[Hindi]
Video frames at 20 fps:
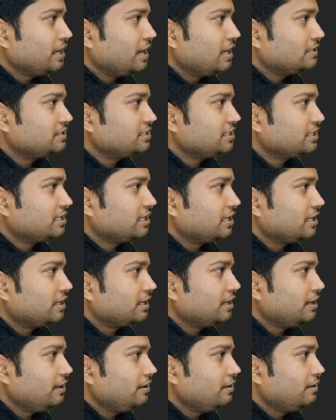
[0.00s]
क्या चेक कर
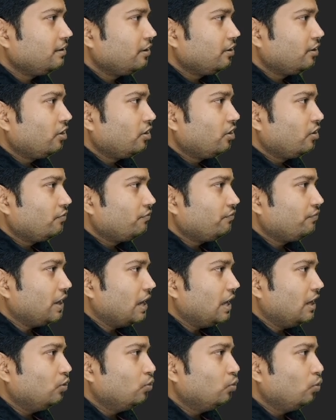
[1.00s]
रहा है
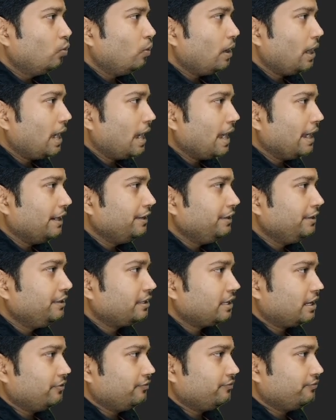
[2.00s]
वैल्यू एंड
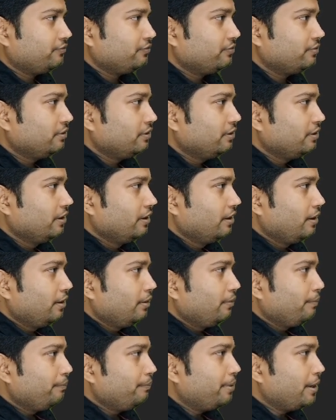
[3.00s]
टाइप
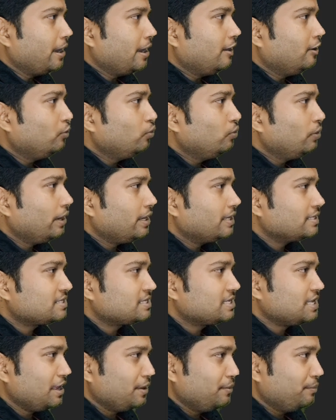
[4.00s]
वैल्यू है
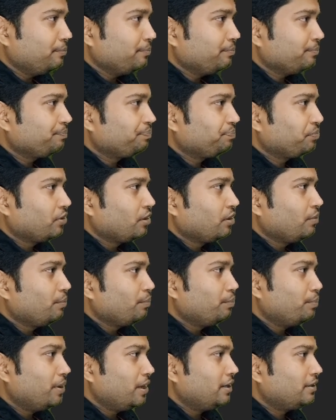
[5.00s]
सेम
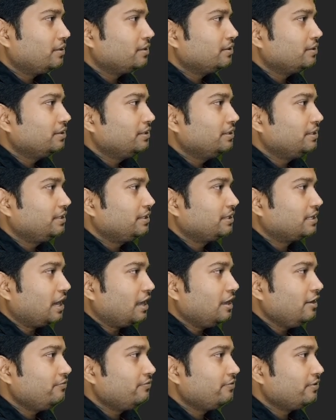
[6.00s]
बट
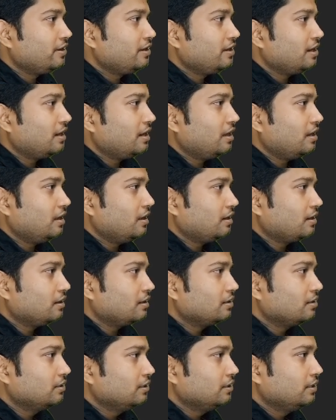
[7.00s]
टाइप है अलग
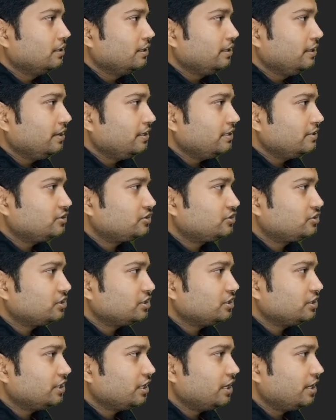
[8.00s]
ये
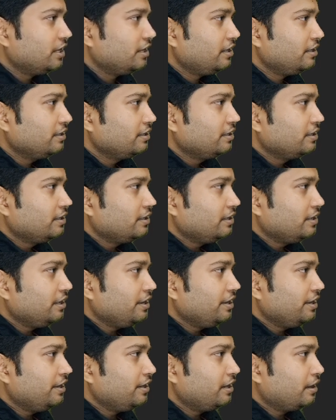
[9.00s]
स्ट्रिंग है
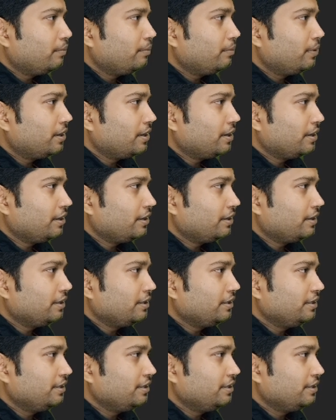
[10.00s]
ये नंबर है